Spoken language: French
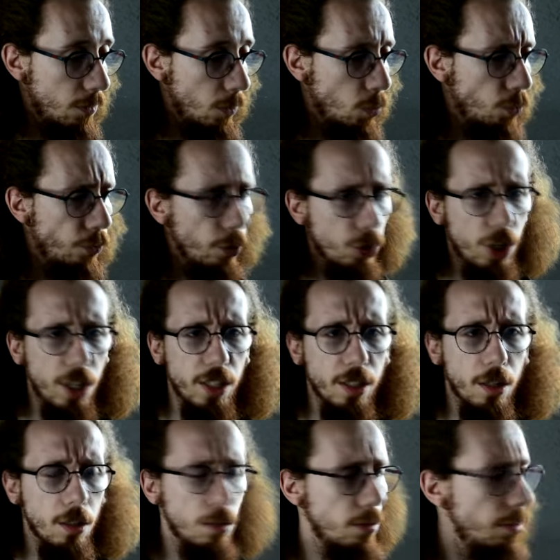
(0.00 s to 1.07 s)
Ou
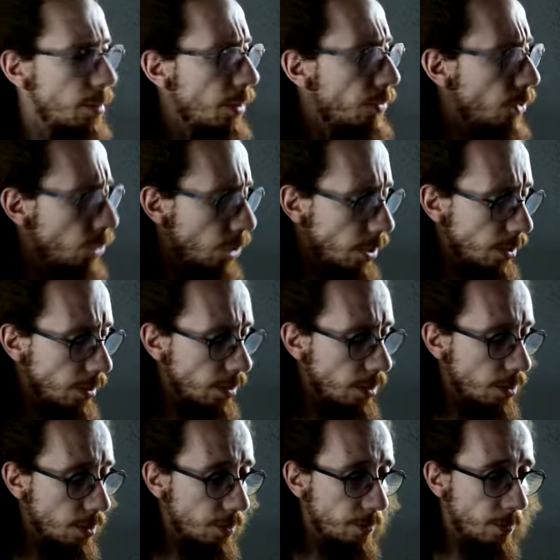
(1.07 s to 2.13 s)
Forgelina. C'est peut-être Forgelina
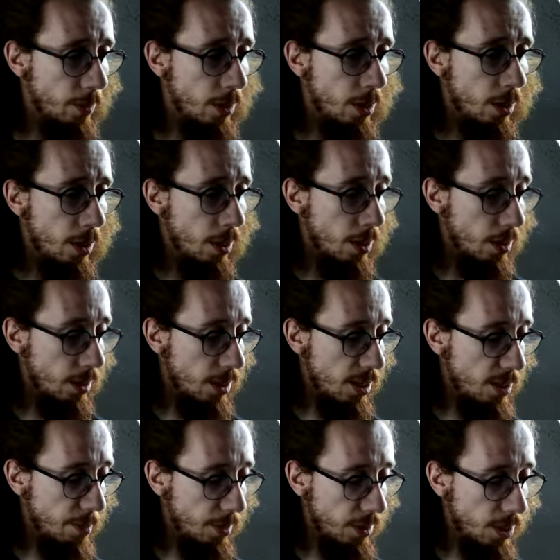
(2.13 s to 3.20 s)
d'ailleurs. Et
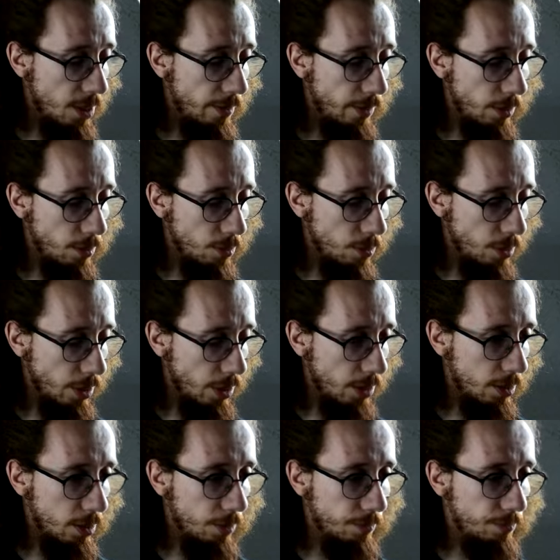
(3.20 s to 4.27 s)
c'est parti avec
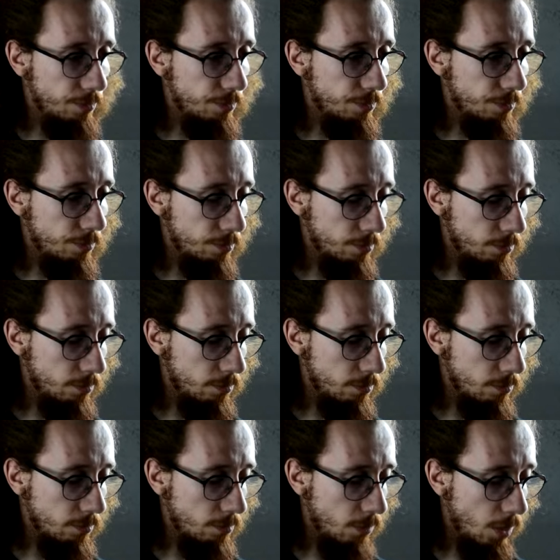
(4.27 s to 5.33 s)
Oyakata.
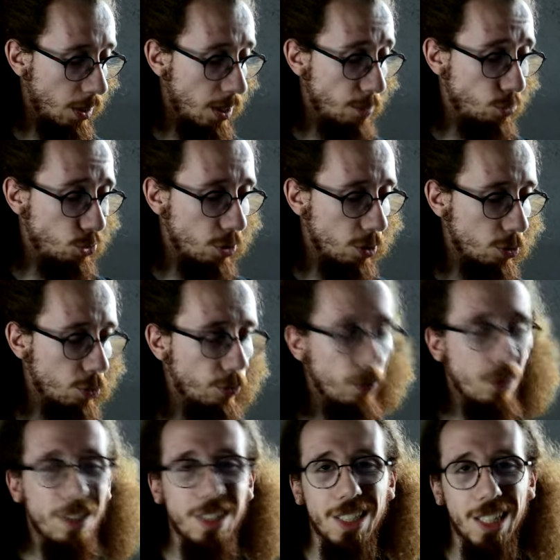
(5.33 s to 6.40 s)
Les boosters s'ouvrent
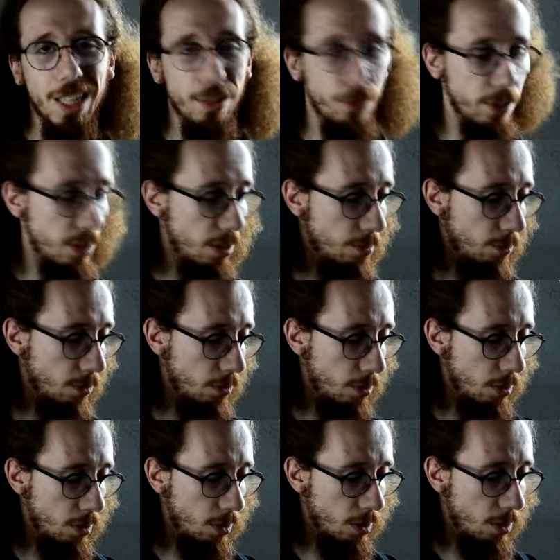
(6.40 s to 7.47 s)
très facilement.
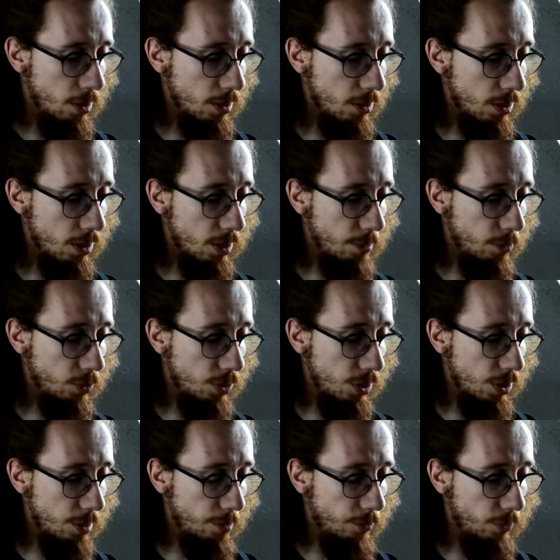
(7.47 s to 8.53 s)
Sincèrement, j'ai
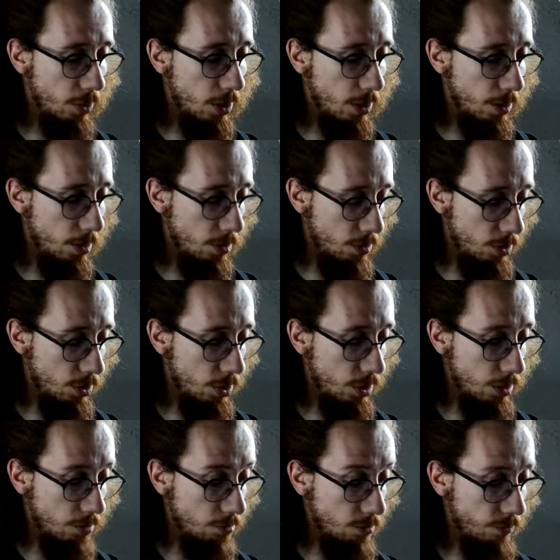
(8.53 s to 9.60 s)
jamais vu des...
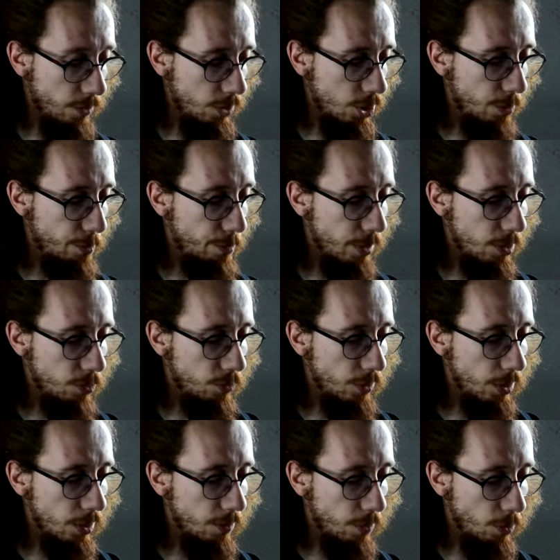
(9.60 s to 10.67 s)
Enfin, j'ai pas
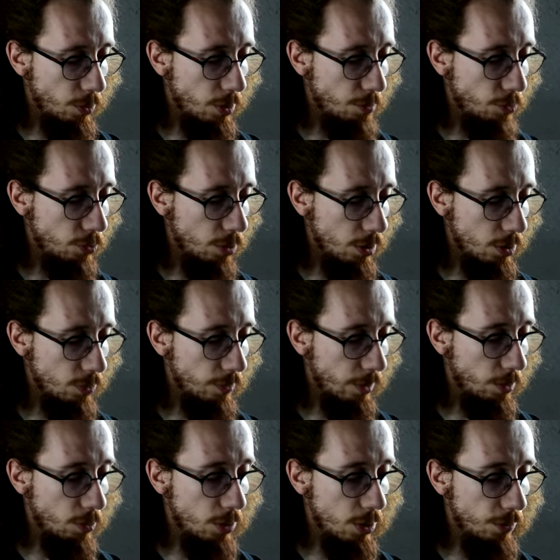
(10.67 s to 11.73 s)
souvenir d'avoir eu des boosters qui s'ouvraient
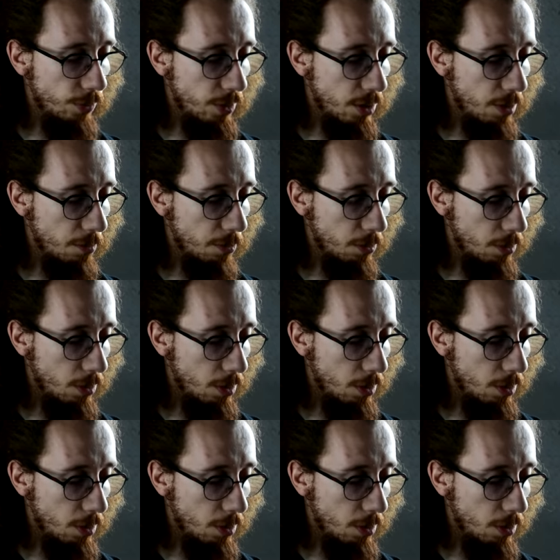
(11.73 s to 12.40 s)
aussi facilement.